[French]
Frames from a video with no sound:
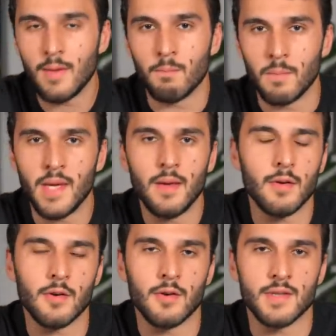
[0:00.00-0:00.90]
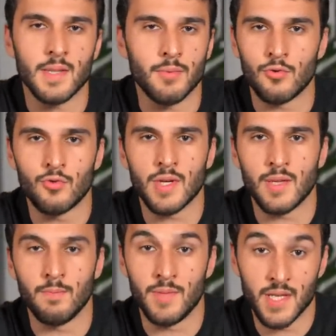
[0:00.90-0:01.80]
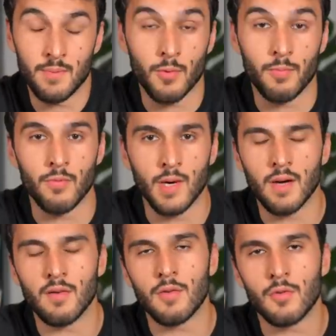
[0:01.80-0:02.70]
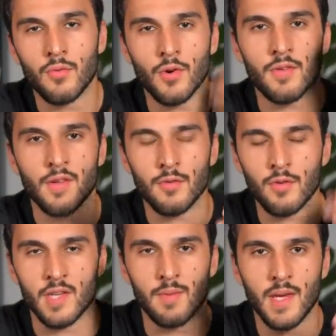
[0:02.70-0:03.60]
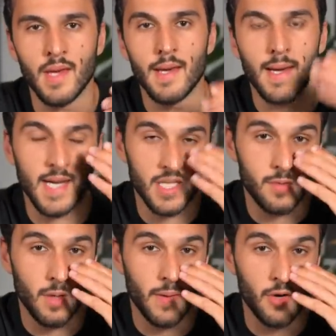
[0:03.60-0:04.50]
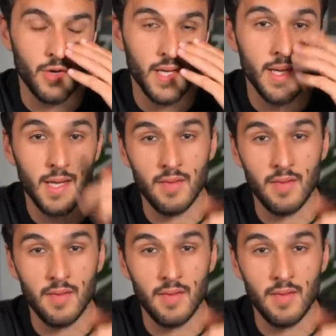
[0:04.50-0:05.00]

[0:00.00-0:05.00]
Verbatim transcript: mais euh, ça peut toujours être bien pour pouvoir forcer entre guillemets à respirer par le nez.